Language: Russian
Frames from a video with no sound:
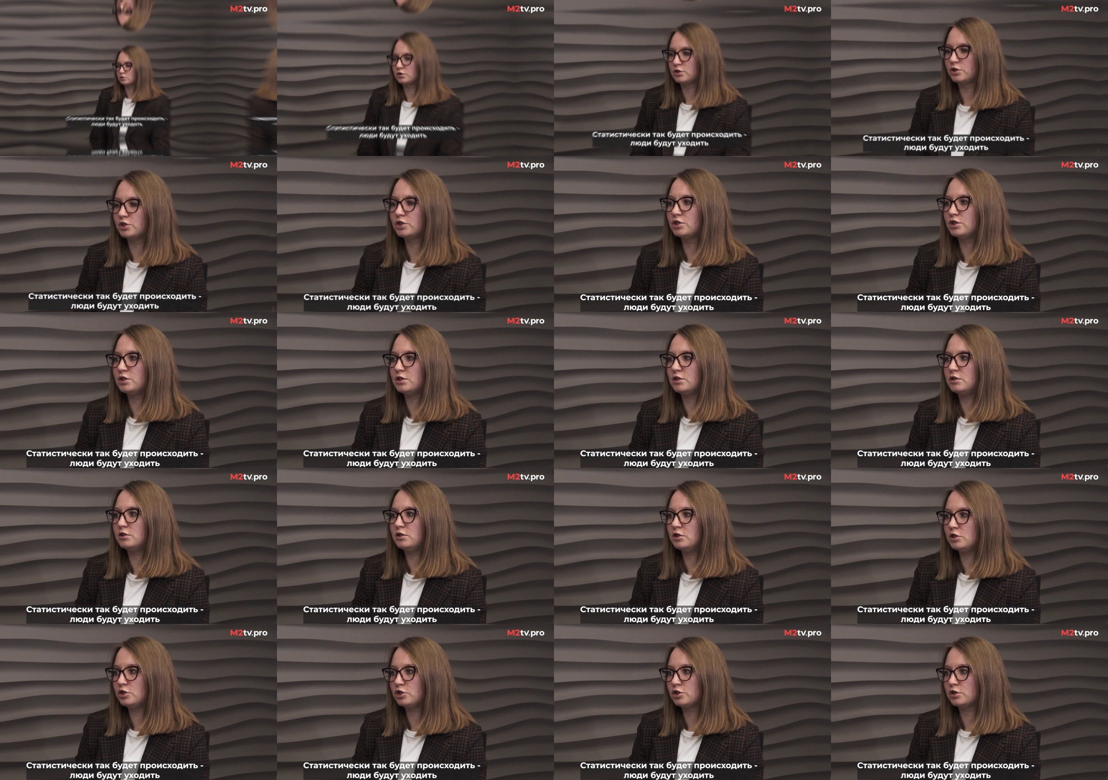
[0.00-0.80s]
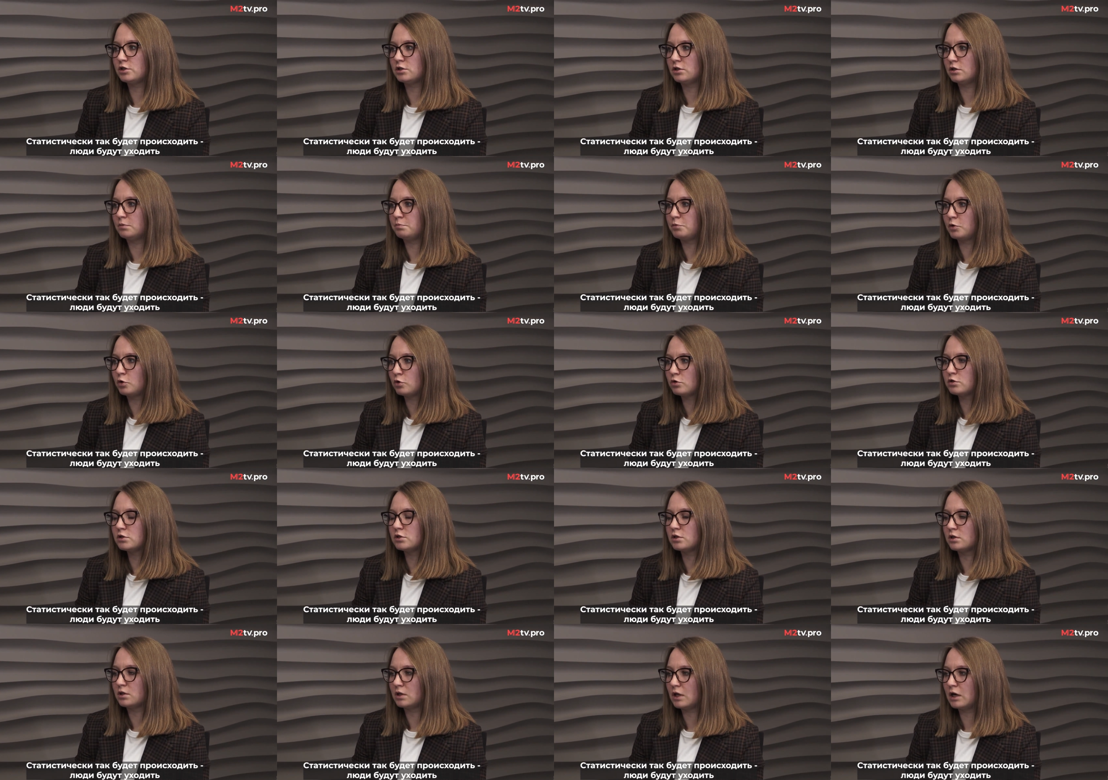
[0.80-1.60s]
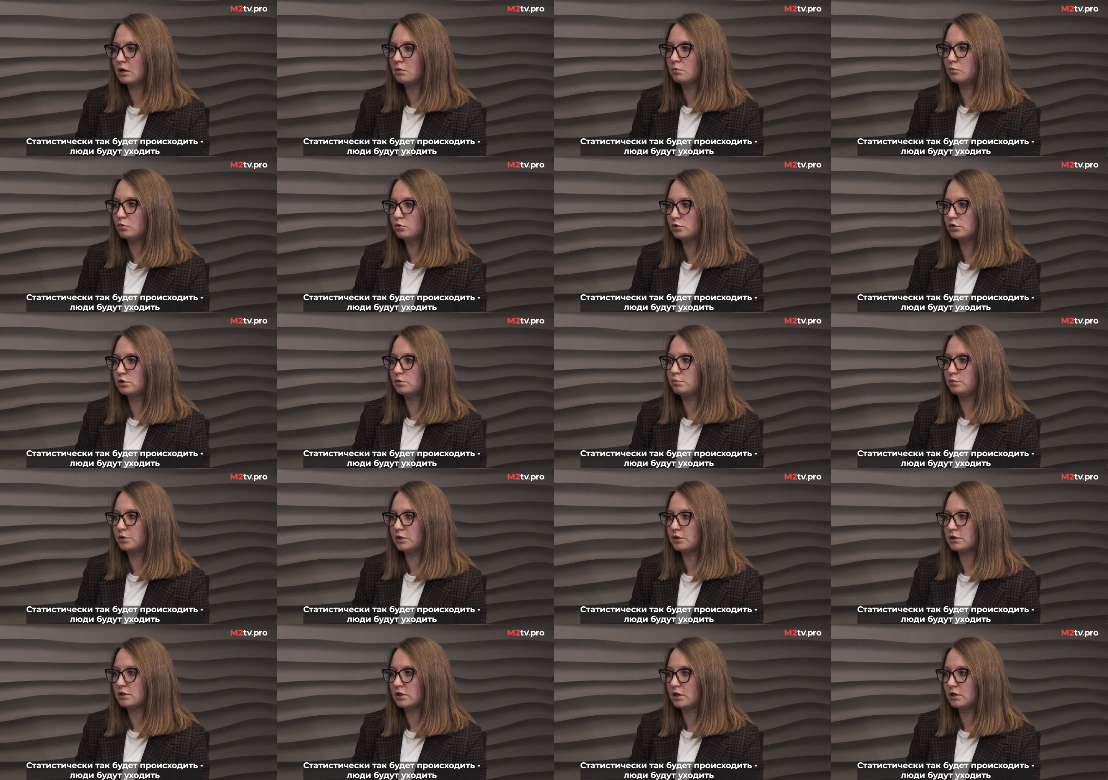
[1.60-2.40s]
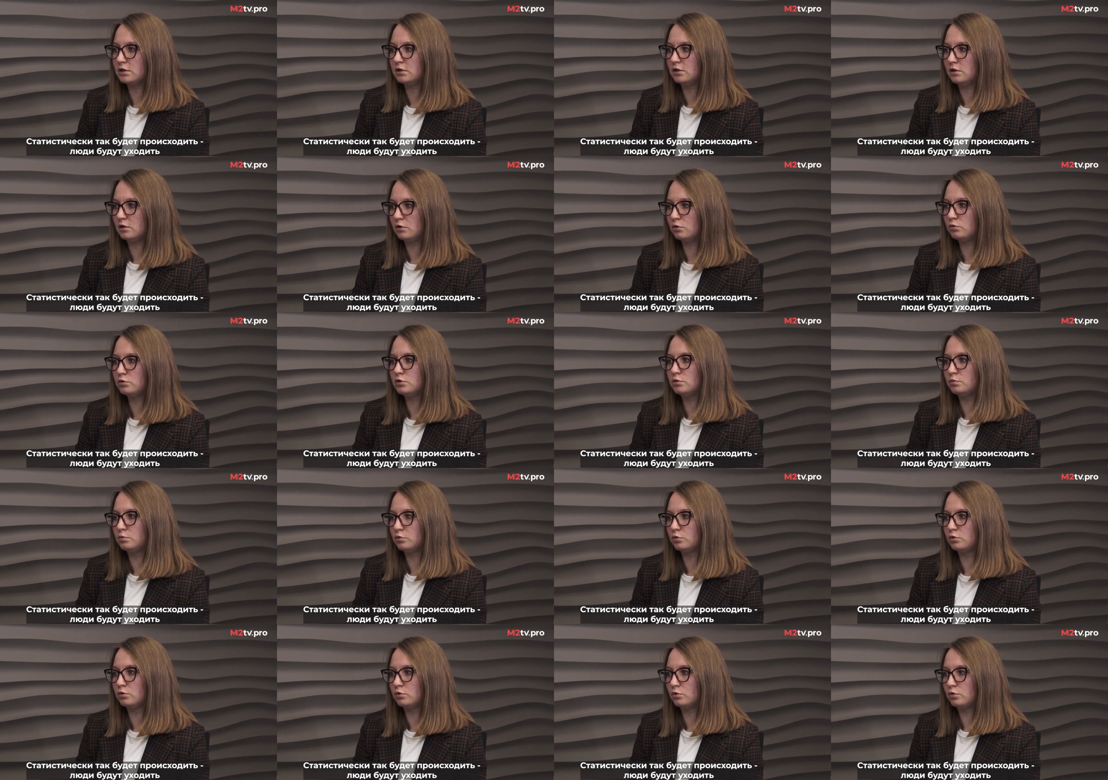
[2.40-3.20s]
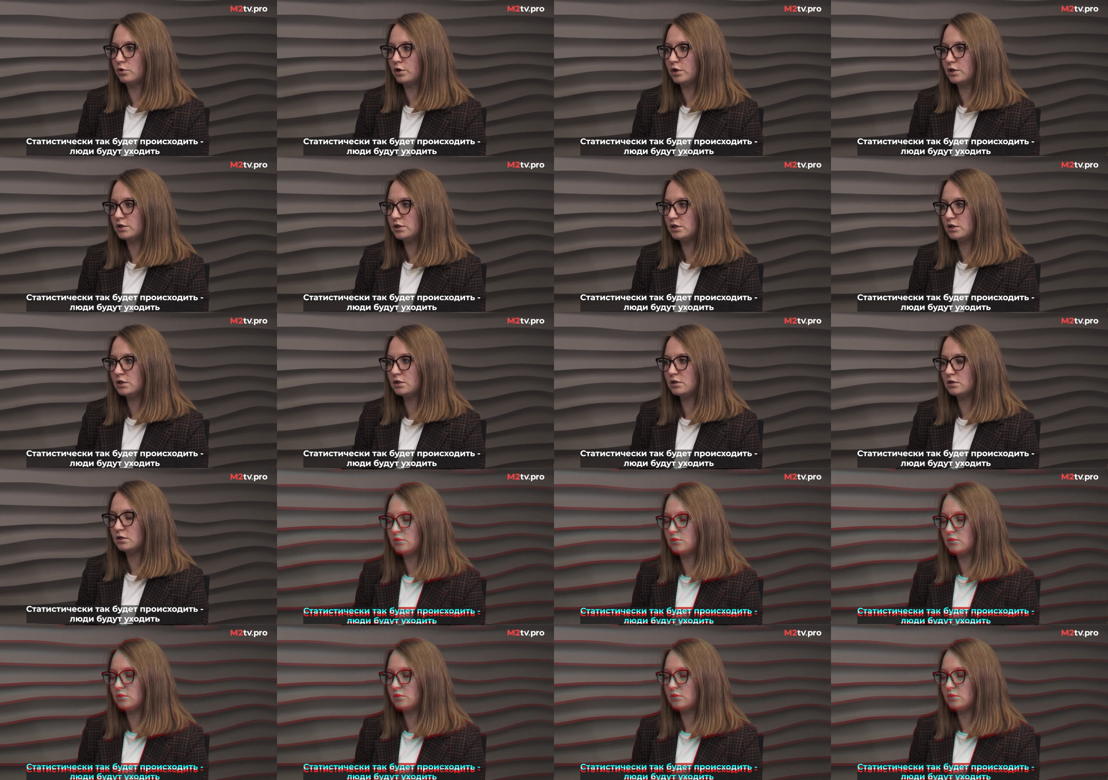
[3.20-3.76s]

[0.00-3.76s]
Статистически просто так будет происходить. Люди будут уходить.